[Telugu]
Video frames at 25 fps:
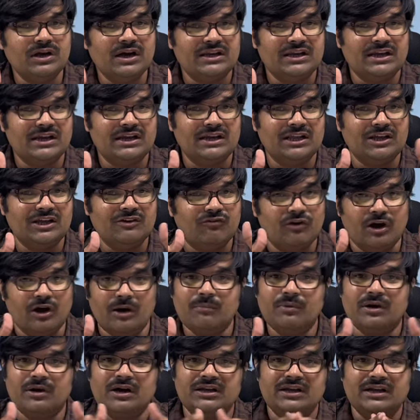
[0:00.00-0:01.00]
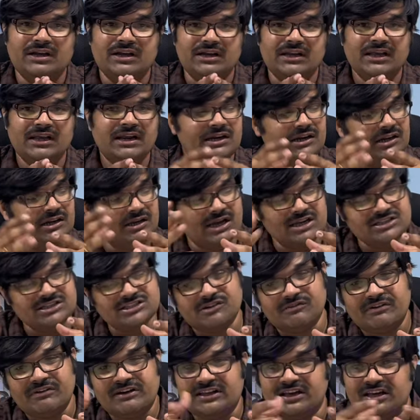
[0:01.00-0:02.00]
కానివ్వండి వామ్ కానివ్వండి అండ్
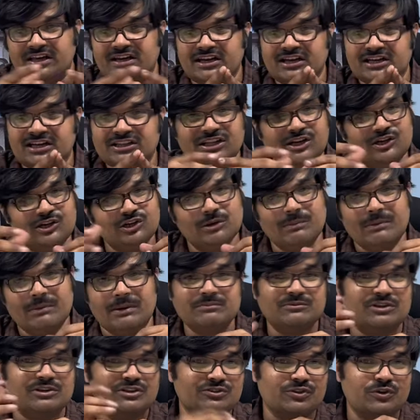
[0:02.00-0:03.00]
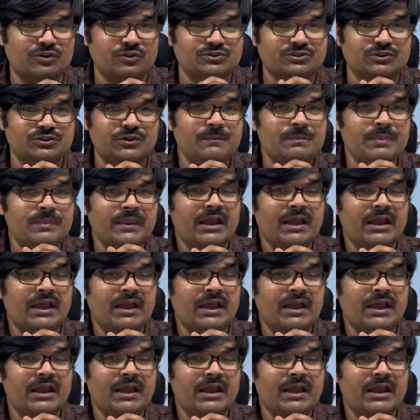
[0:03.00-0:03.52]
న్యాచురల్ వైట్ కానివ్వండి దీంట్లో మనం చేసుకోవచ్చు